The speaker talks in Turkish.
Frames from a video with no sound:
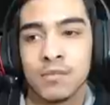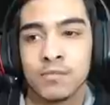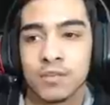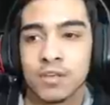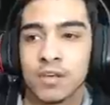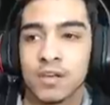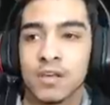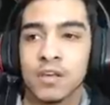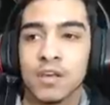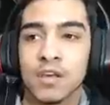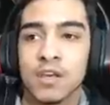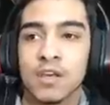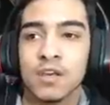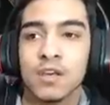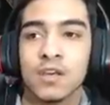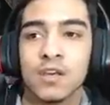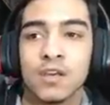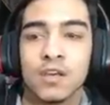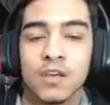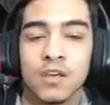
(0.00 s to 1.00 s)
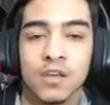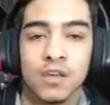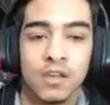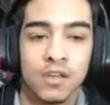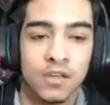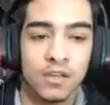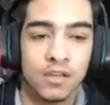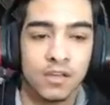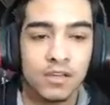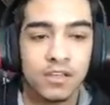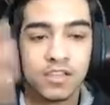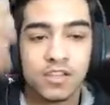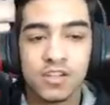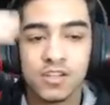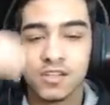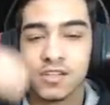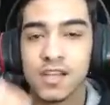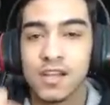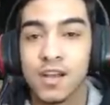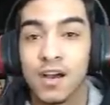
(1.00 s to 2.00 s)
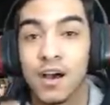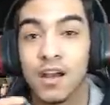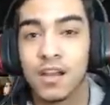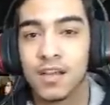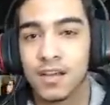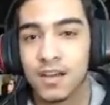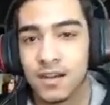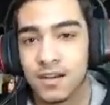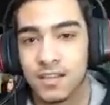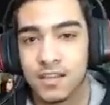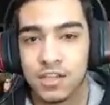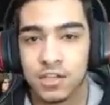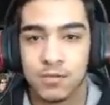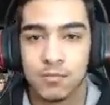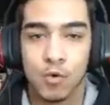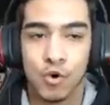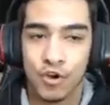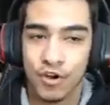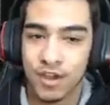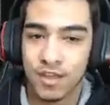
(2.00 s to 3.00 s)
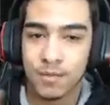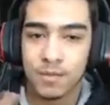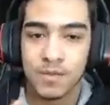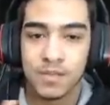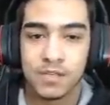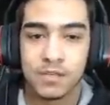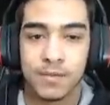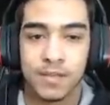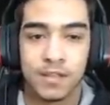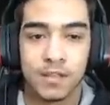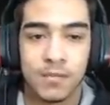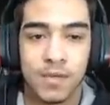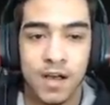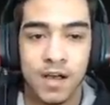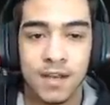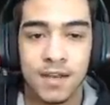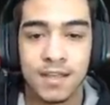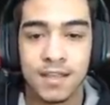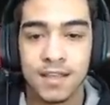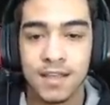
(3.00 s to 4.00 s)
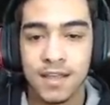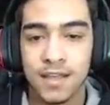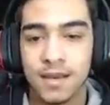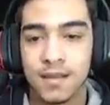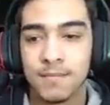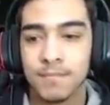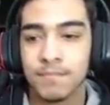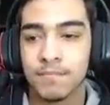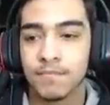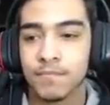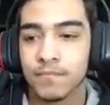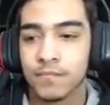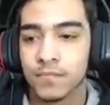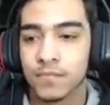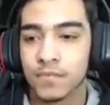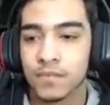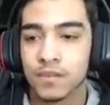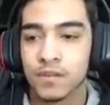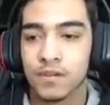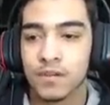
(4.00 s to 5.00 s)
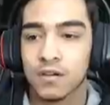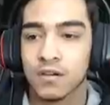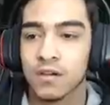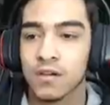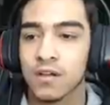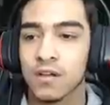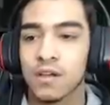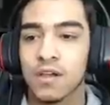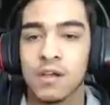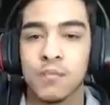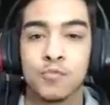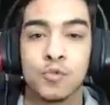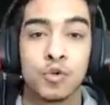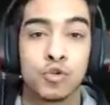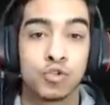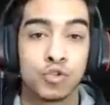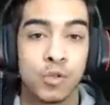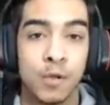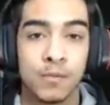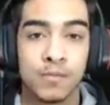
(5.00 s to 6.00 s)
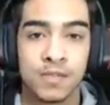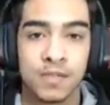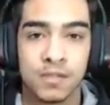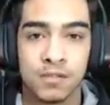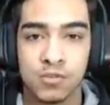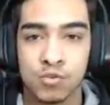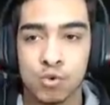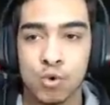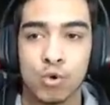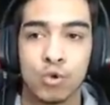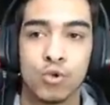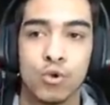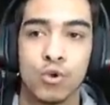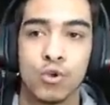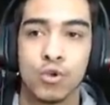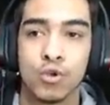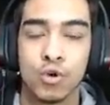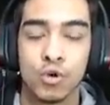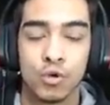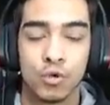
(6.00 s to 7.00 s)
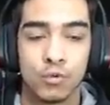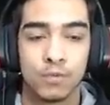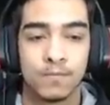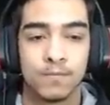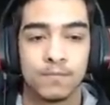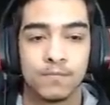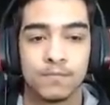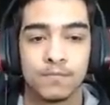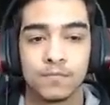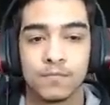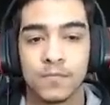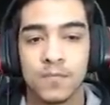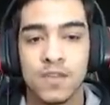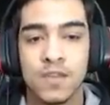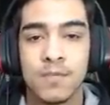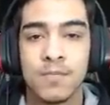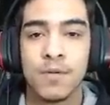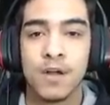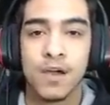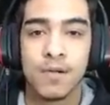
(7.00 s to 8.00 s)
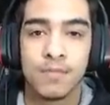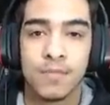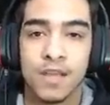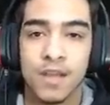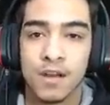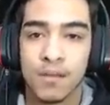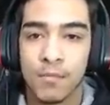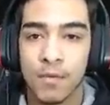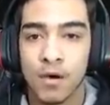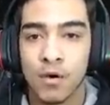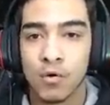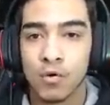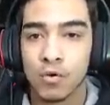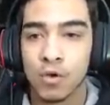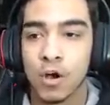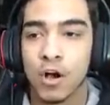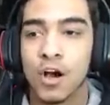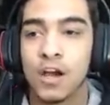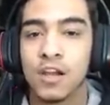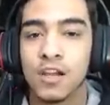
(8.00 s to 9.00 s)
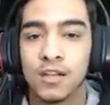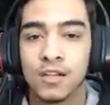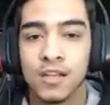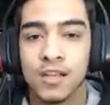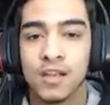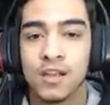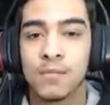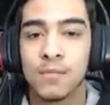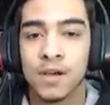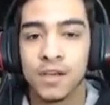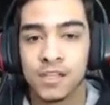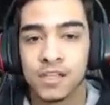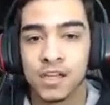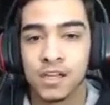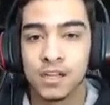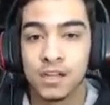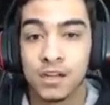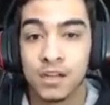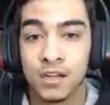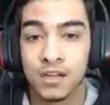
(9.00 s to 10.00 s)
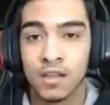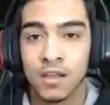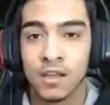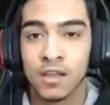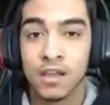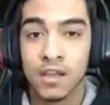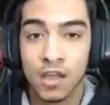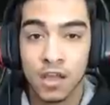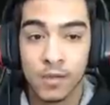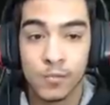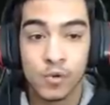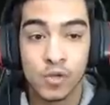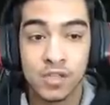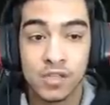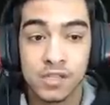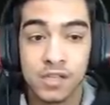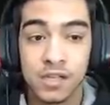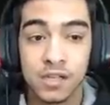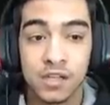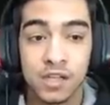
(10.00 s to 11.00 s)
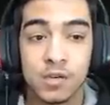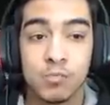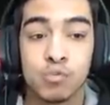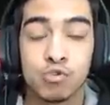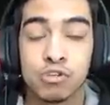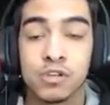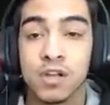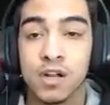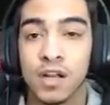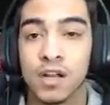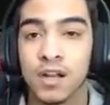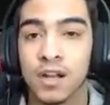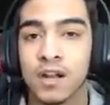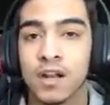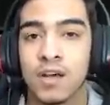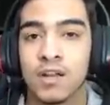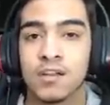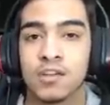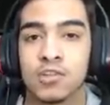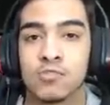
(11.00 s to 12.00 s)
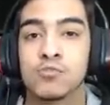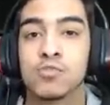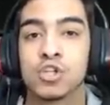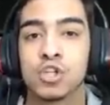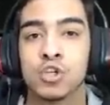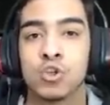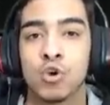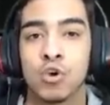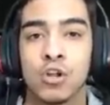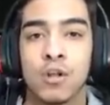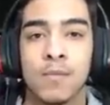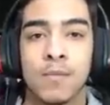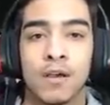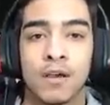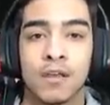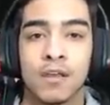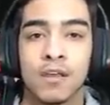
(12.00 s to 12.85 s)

ki içinizden Ali kardeşim örnek bir isim attım. Ali diyelim M468 çok iyi oynuyor. İbrahim diyelim AUK, Halil diyelim AK-47. E bu insanlar bu silahlara alışmış iyi oynamak.